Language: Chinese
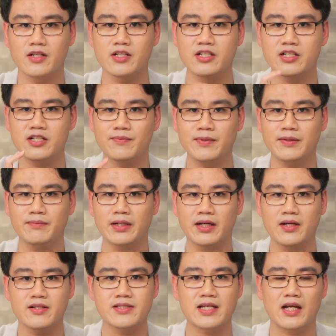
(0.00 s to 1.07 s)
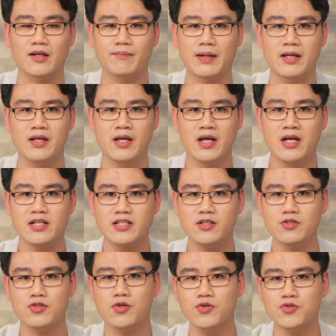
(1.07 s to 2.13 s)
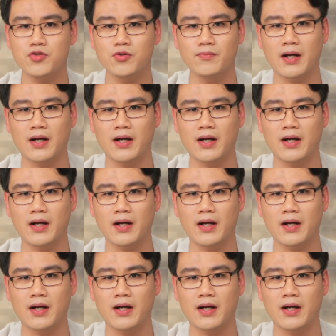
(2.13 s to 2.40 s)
士兵们刚下了班，正匆匆